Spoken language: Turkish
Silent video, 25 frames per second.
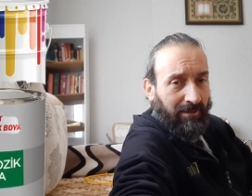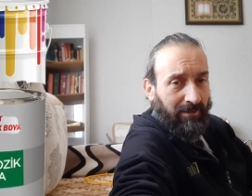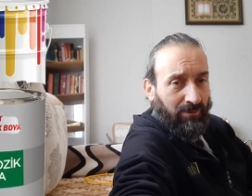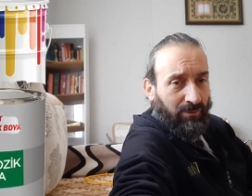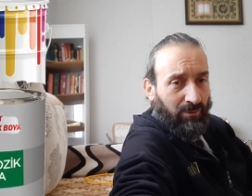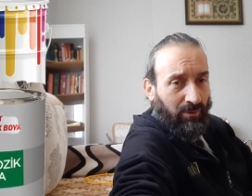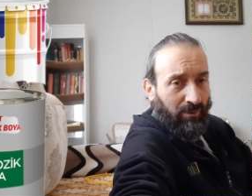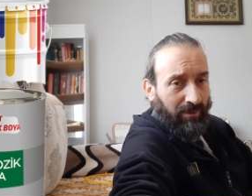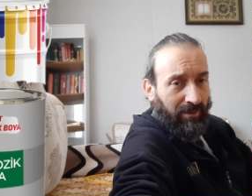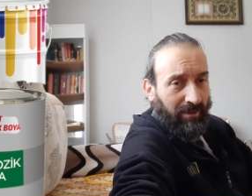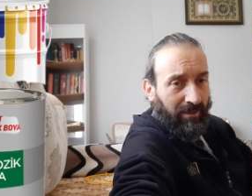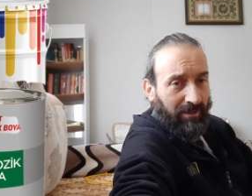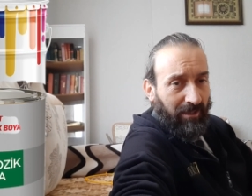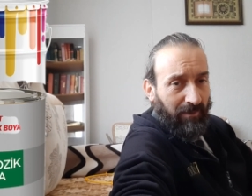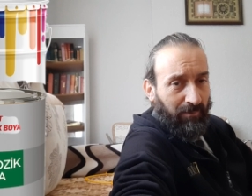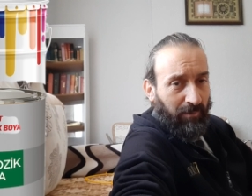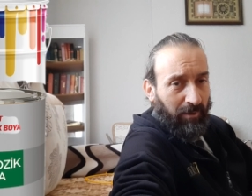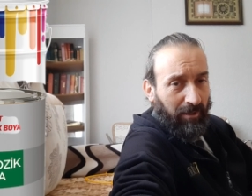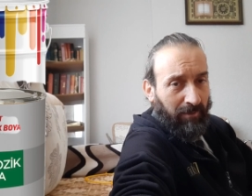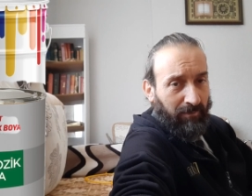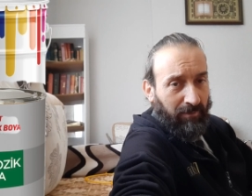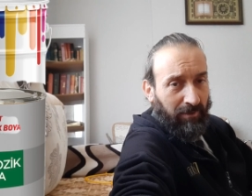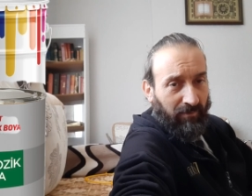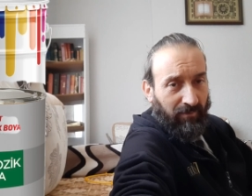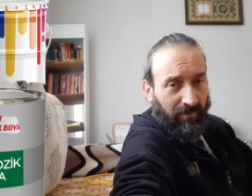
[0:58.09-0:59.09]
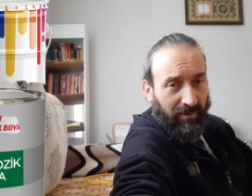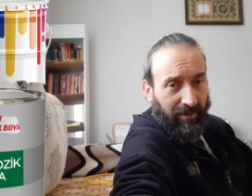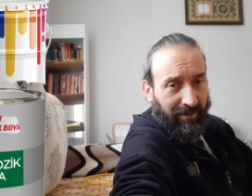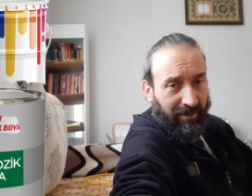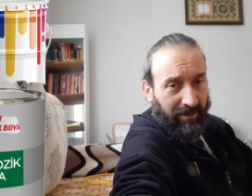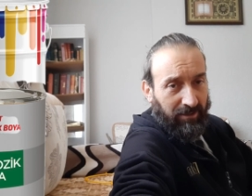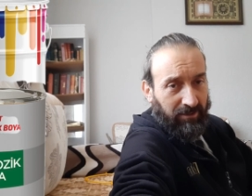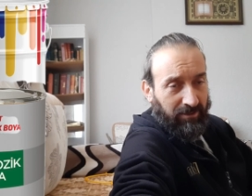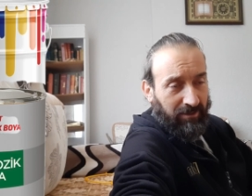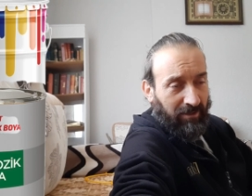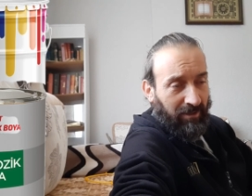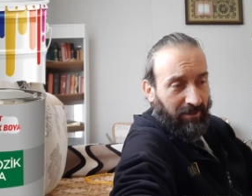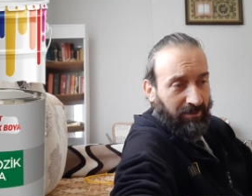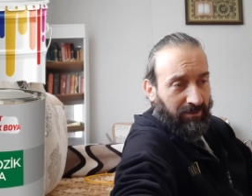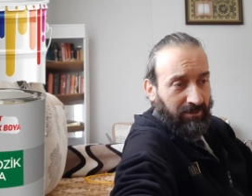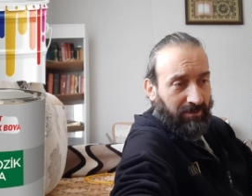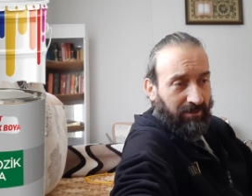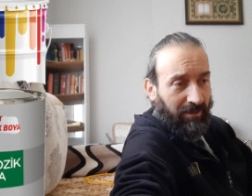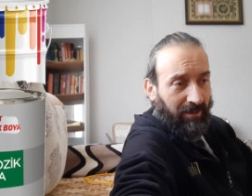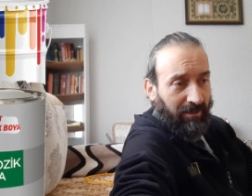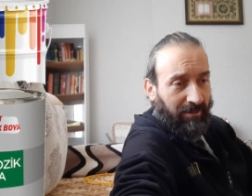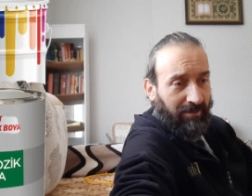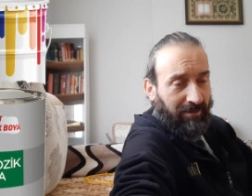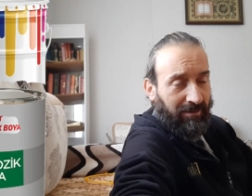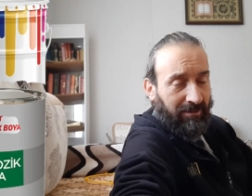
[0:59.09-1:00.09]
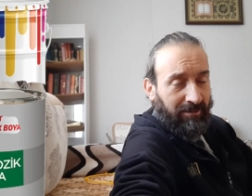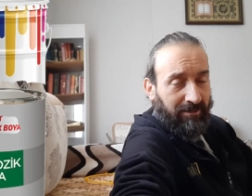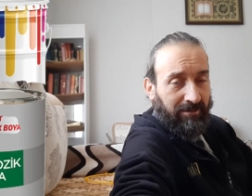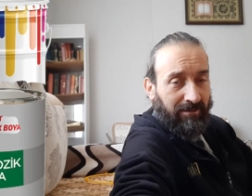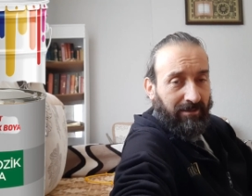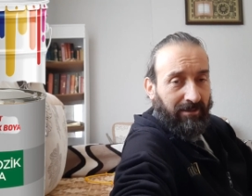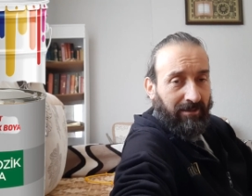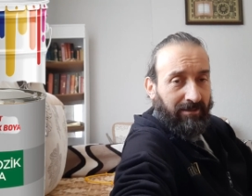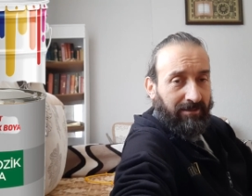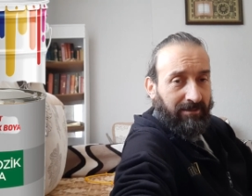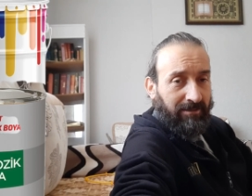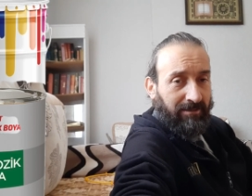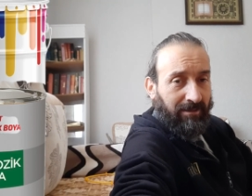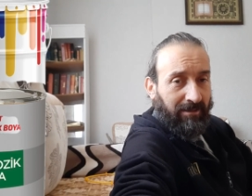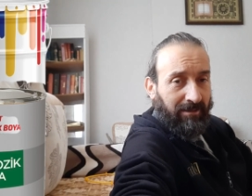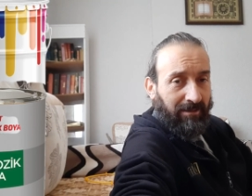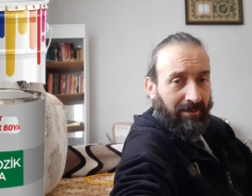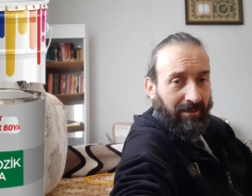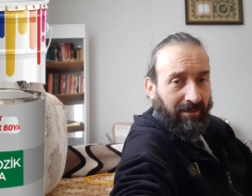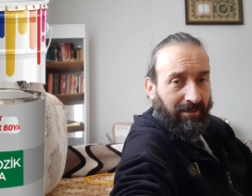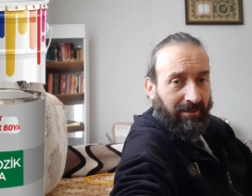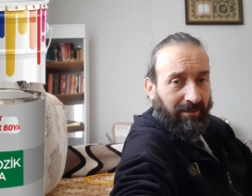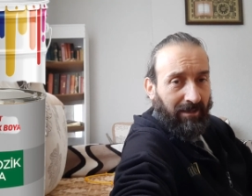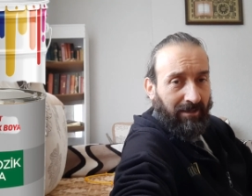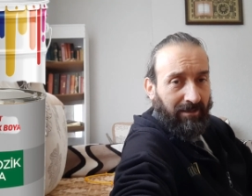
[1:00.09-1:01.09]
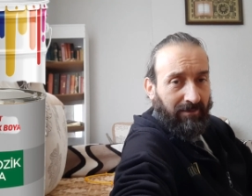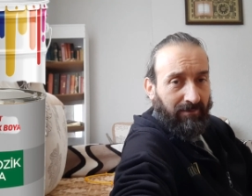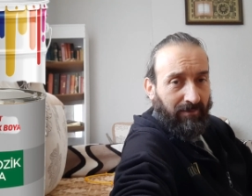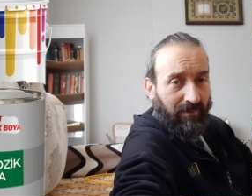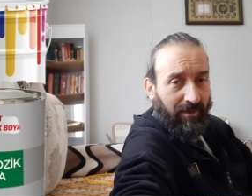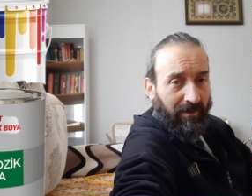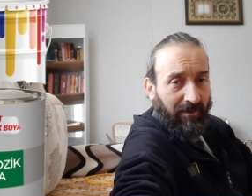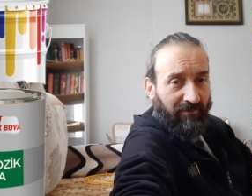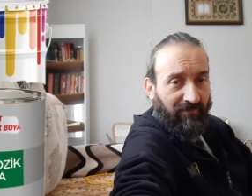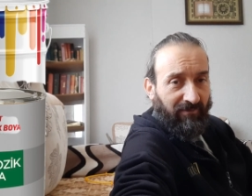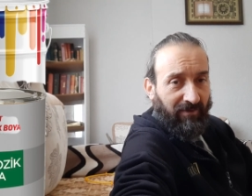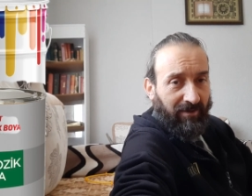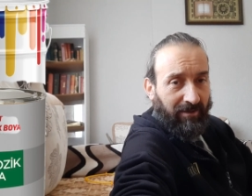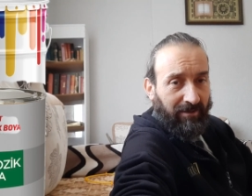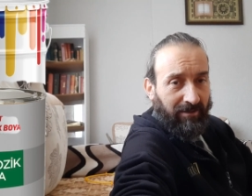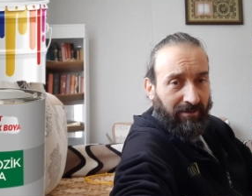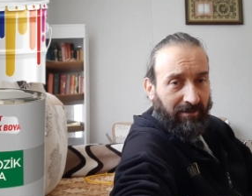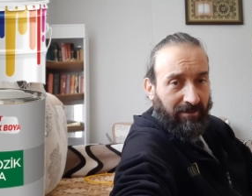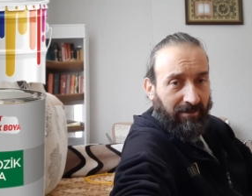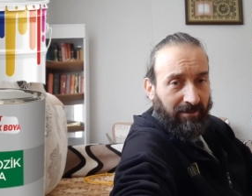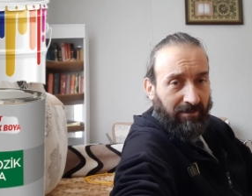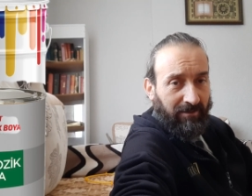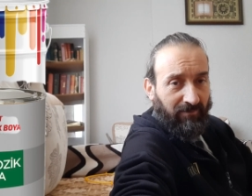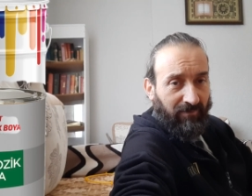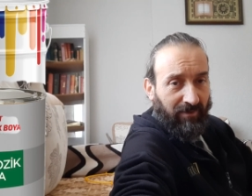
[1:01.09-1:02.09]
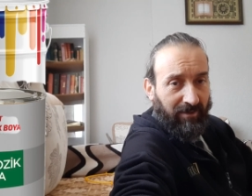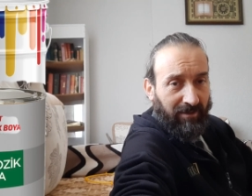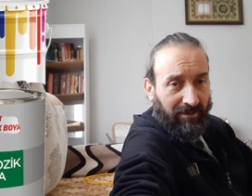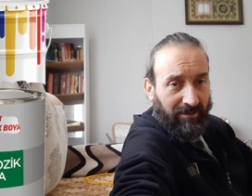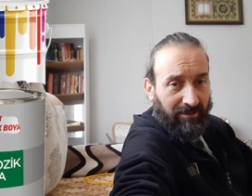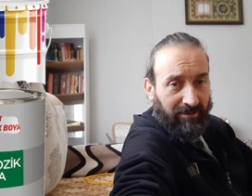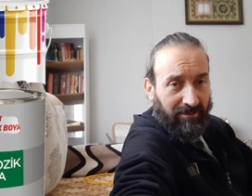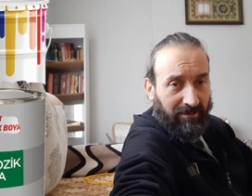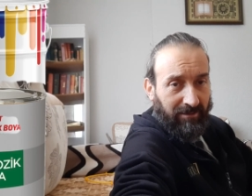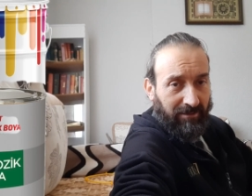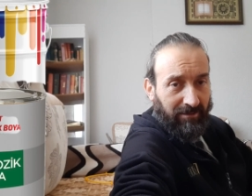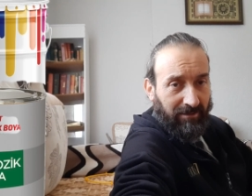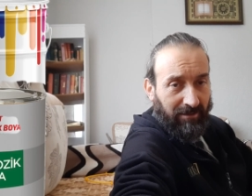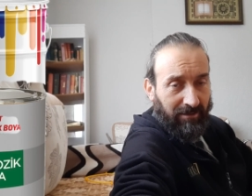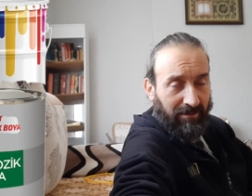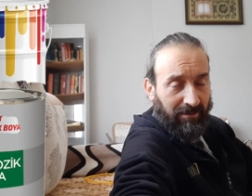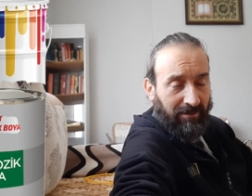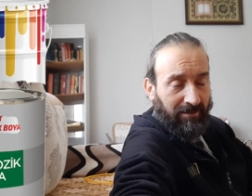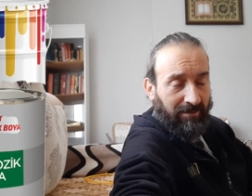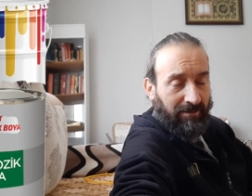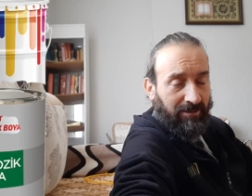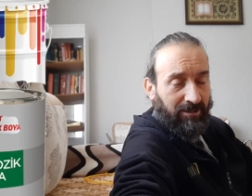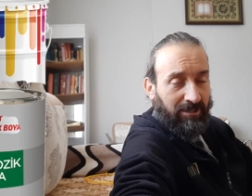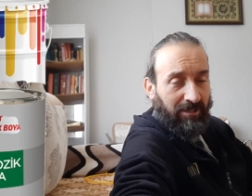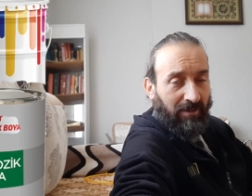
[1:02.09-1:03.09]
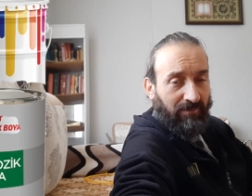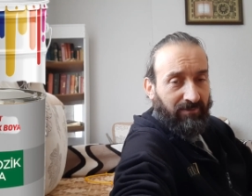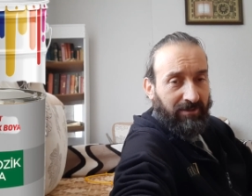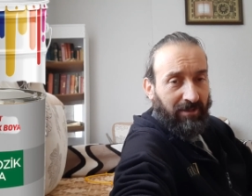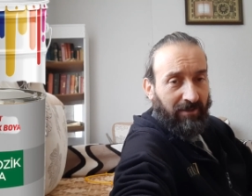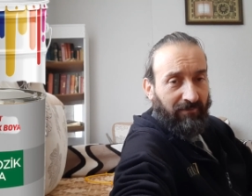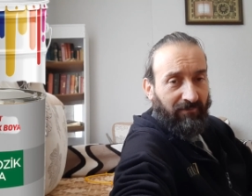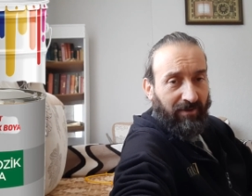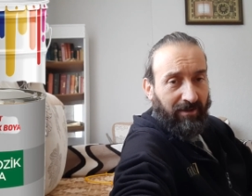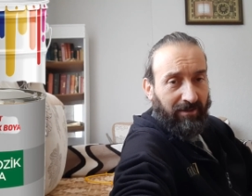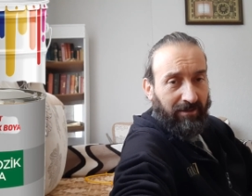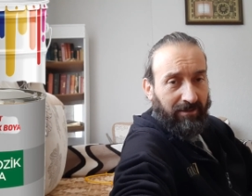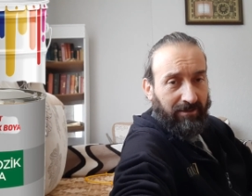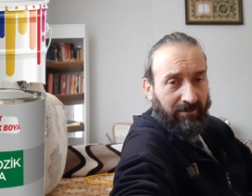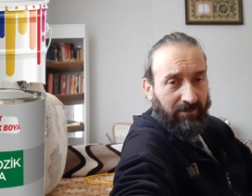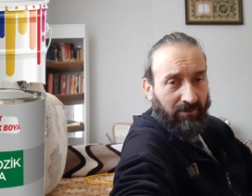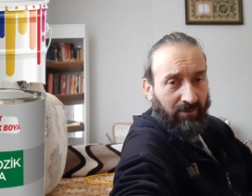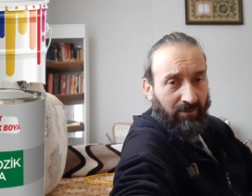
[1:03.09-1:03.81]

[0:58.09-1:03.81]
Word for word: Sonra yapa yapa ve araştıra araştıra ikisinin arasındaki kelime farklılığını ve ikisinin e, işlevsel farklarını